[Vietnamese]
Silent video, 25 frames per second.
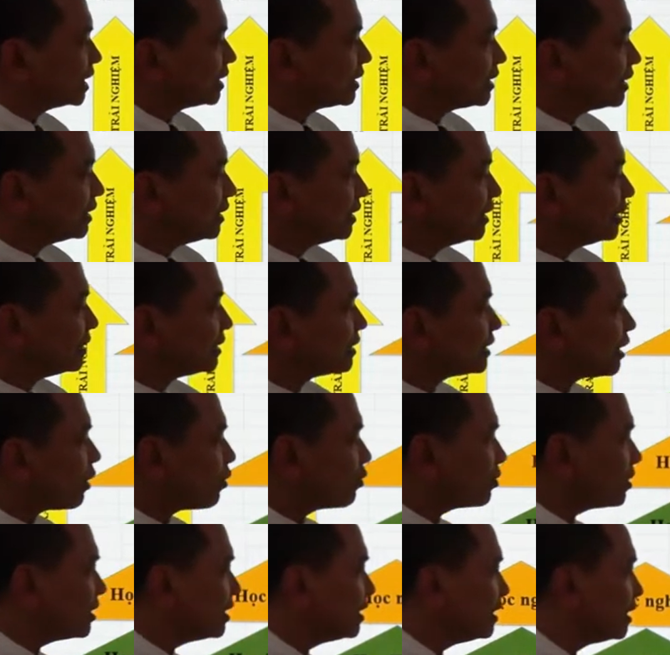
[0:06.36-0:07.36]
thì
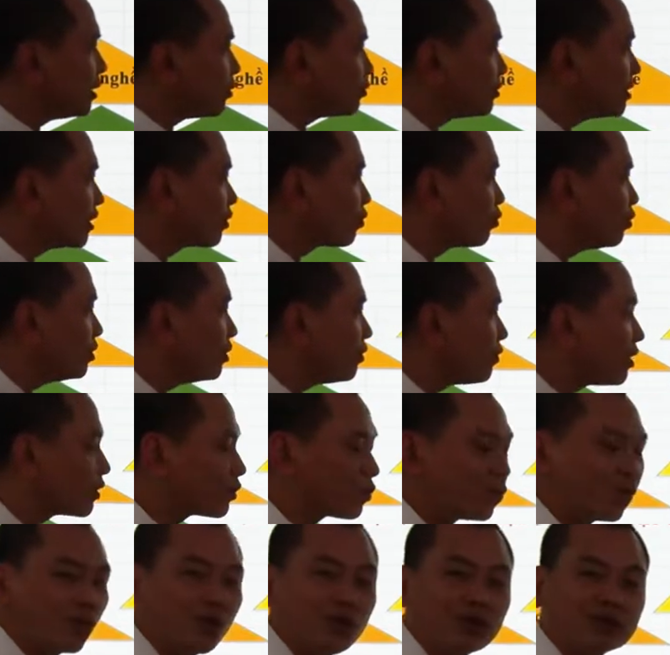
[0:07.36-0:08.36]
cháu nó hiểu được quy luật
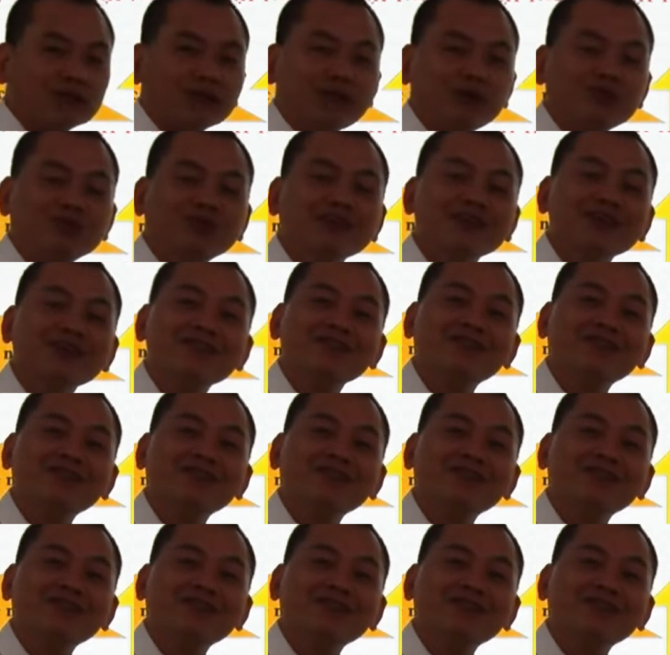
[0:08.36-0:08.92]
của cuộc sống.